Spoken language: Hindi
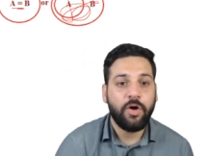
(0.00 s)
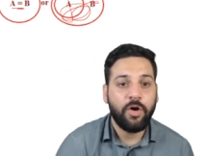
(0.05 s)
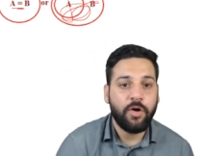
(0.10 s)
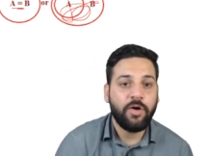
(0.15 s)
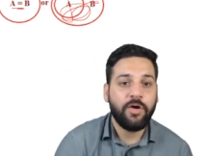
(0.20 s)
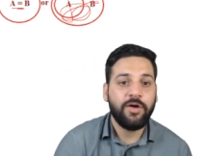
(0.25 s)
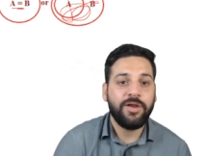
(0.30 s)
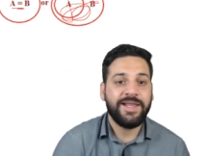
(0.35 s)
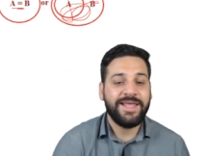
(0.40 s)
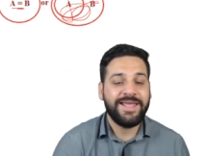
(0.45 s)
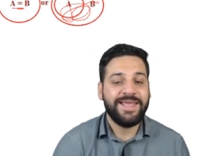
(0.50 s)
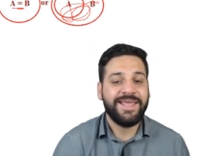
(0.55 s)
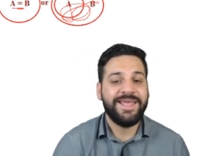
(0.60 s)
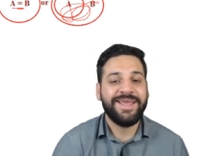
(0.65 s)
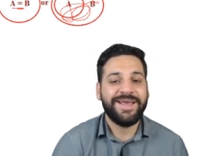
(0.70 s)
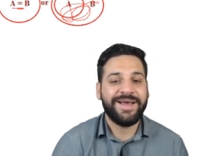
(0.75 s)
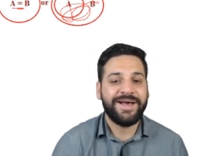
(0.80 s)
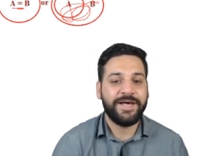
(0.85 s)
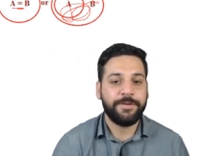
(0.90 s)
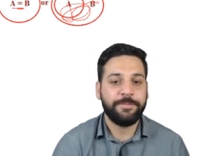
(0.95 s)
ऑल ए
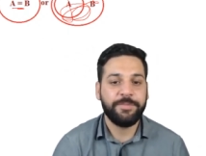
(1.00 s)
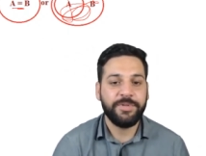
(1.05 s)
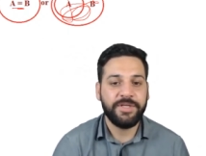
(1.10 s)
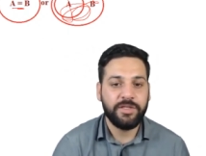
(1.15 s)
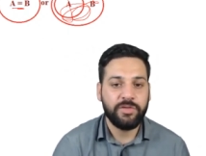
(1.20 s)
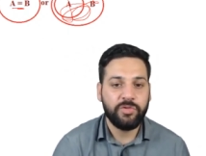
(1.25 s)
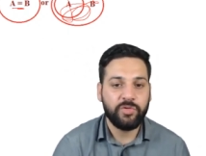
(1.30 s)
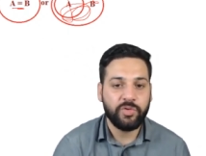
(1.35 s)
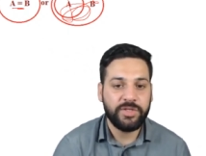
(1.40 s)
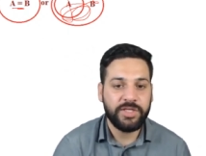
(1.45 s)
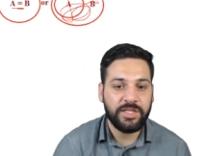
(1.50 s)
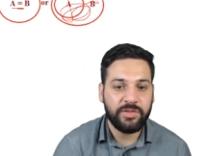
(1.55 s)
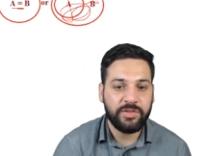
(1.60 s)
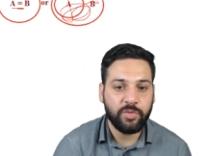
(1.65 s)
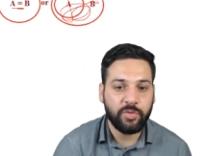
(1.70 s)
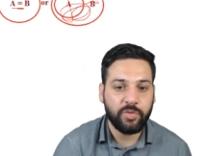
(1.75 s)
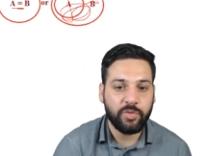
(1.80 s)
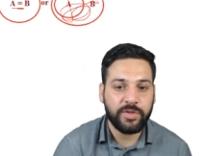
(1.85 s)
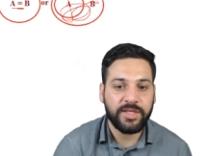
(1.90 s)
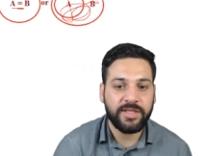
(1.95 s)
आर बी तो ये
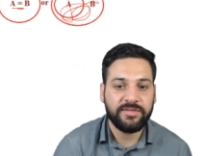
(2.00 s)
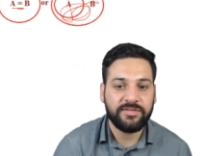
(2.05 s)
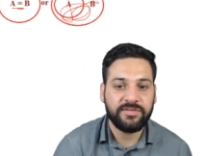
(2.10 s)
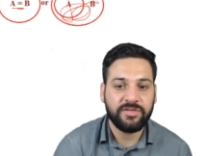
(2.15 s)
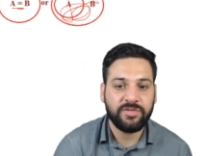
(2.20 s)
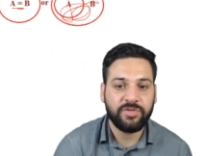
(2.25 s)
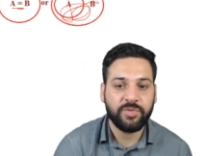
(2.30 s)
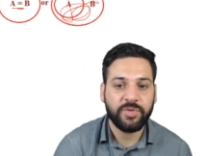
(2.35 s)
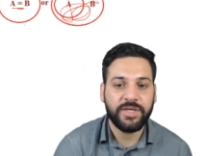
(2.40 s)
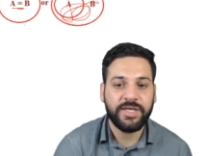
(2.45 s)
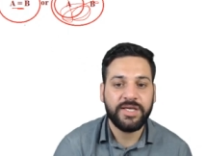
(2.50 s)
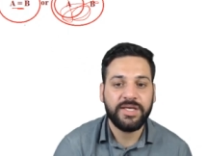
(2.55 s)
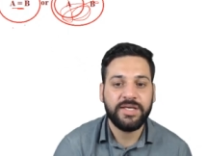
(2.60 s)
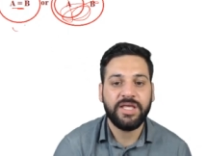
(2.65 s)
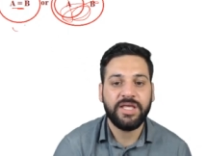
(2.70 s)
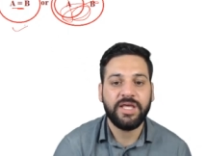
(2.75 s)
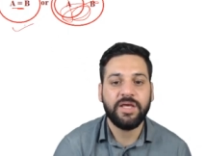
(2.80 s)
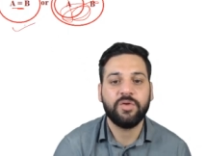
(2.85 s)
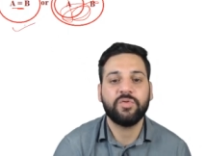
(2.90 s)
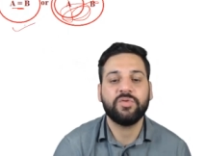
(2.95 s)
दो केसेस जो
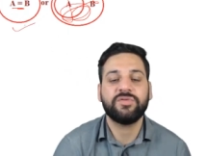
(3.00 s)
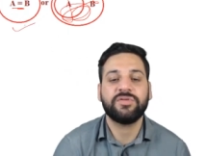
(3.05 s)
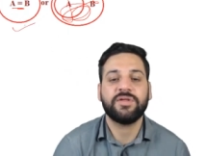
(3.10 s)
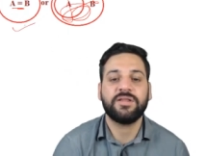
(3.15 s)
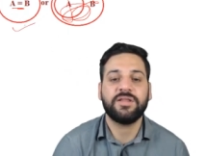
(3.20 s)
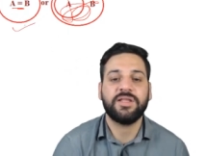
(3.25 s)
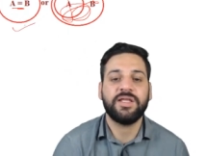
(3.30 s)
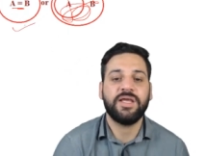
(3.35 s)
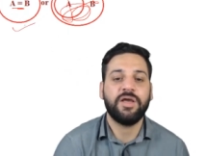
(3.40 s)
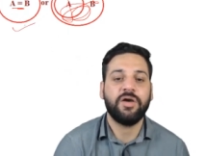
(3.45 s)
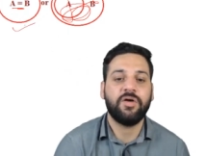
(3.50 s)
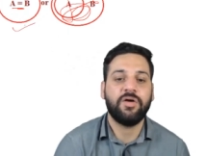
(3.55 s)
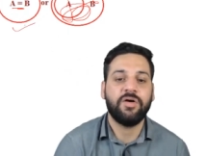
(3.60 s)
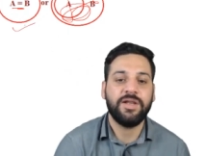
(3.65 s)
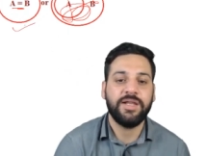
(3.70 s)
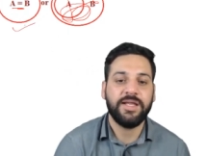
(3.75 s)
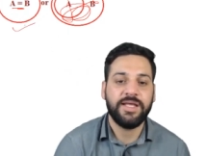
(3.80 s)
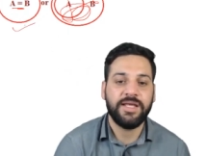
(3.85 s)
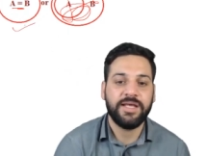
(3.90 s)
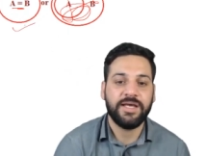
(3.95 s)
हैं ये हो सकते हैं
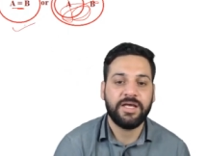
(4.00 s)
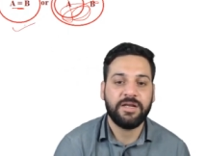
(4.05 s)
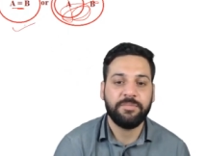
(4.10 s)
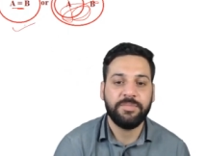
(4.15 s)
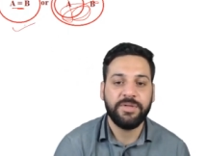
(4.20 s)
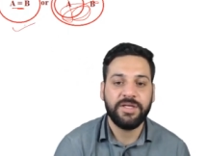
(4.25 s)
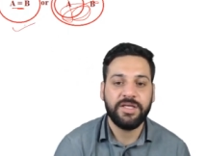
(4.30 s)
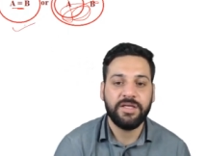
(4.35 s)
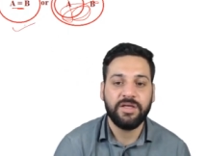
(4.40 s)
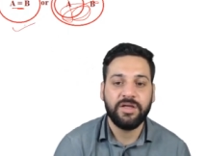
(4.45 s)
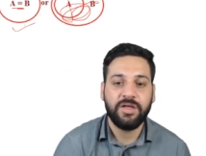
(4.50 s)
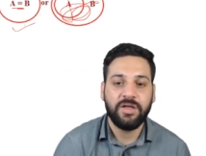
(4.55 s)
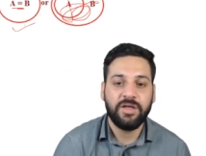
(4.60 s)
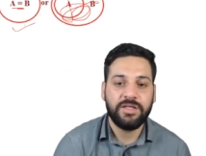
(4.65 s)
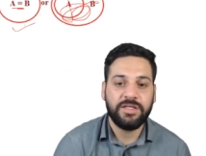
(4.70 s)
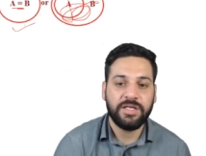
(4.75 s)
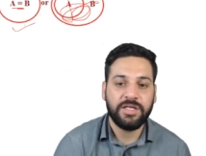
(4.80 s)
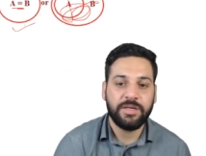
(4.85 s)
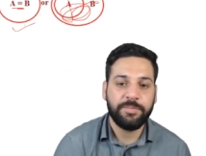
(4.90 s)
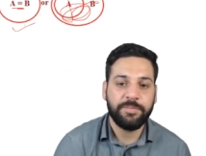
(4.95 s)
ऑल ए आर बी
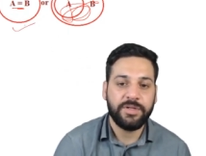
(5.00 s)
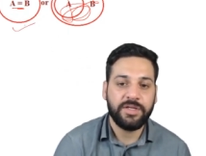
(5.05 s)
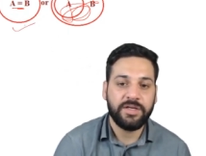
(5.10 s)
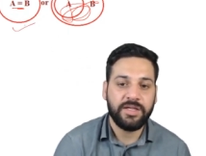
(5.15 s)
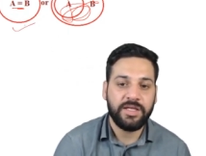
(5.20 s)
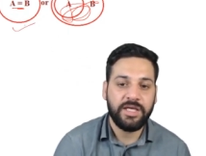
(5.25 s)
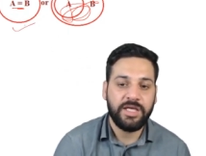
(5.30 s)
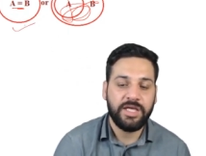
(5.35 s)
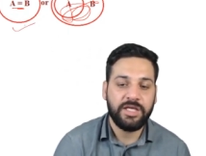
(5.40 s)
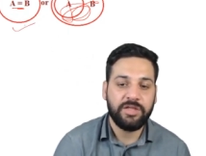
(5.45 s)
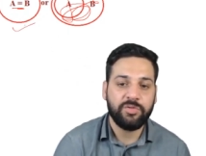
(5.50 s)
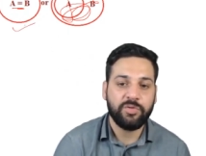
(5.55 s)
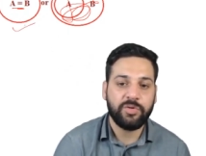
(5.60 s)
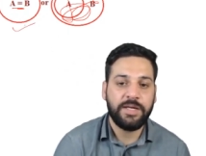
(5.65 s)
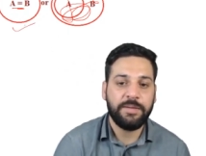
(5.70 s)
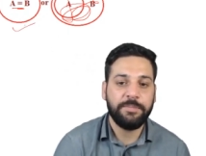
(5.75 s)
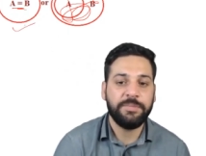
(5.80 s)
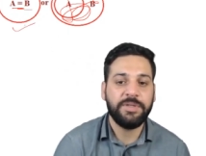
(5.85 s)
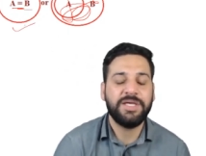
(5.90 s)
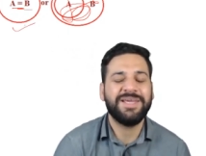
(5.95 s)
या फिर ए जो
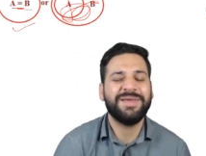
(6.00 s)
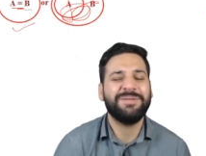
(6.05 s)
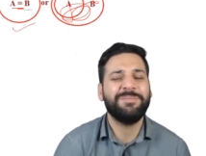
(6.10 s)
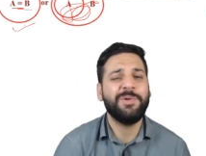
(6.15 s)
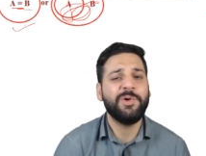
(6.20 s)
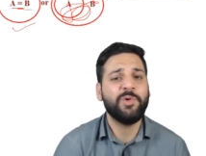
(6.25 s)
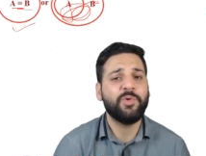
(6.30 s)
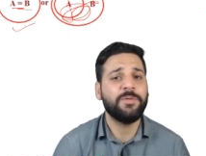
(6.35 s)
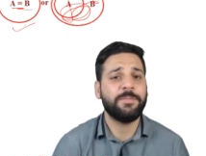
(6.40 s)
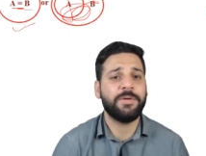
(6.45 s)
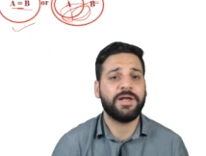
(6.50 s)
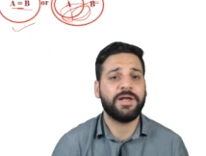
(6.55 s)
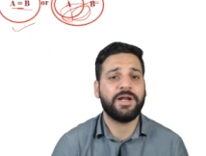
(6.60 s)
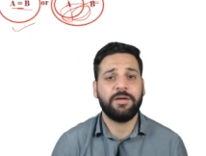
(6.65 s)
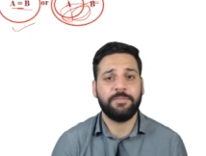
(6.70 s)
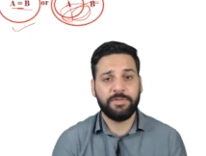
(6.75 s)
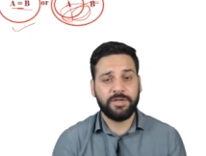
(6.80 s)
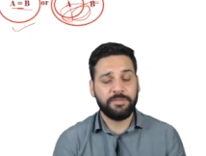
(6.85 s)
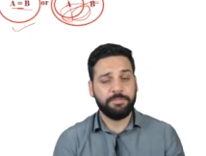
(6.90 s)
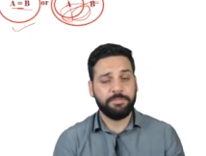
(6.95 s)
है बी के बिल्कुल
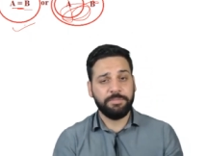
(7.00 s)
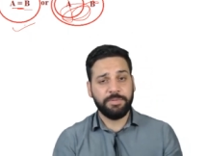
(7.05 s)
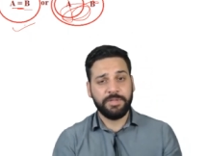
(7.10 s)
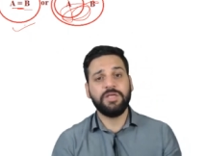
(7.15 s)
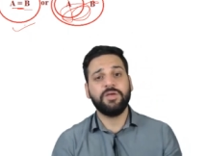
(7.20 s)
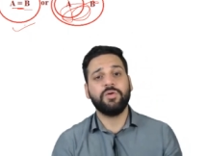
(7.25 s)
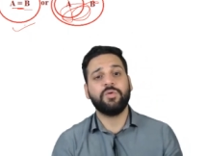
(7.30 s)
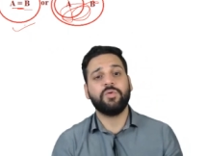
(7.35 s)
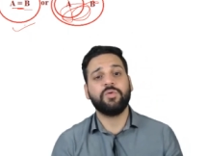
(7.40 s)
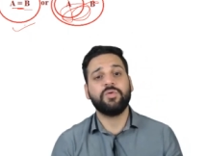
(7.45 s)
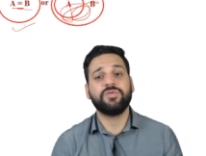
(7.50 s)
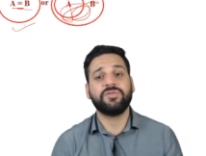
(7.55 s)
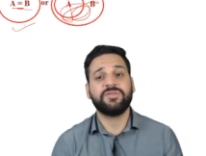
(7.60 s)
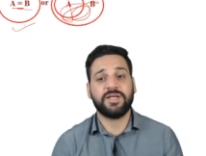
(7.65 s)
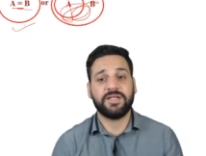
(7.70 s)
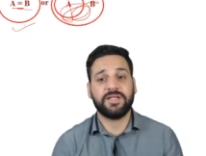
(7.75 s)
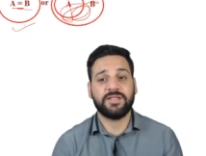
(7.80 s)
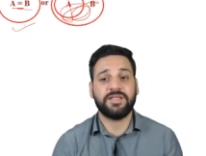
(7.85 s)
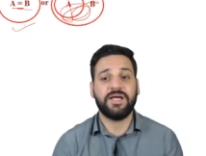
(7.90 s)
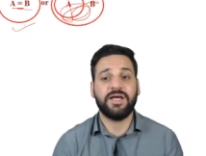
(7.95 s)
बराबर भी हो
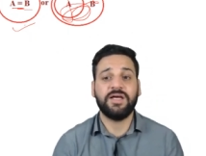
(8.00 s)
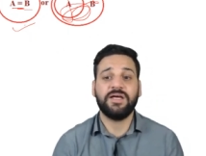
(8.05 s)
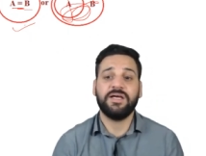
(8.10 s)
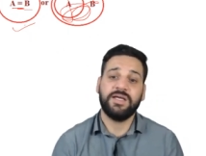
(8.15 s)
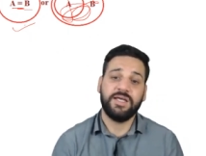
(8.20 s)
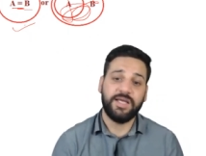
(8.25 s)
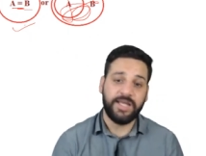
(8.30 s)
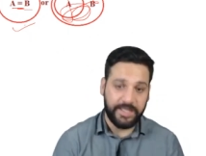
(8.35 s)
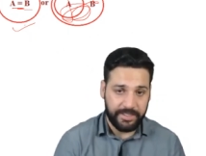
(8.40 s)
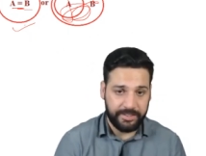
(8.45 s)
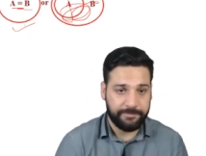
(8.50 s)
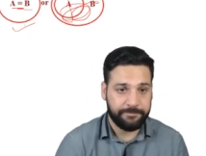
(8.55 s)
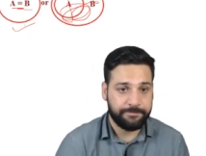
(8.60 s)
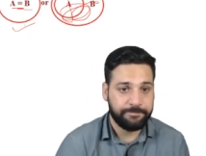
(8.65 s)
सकता है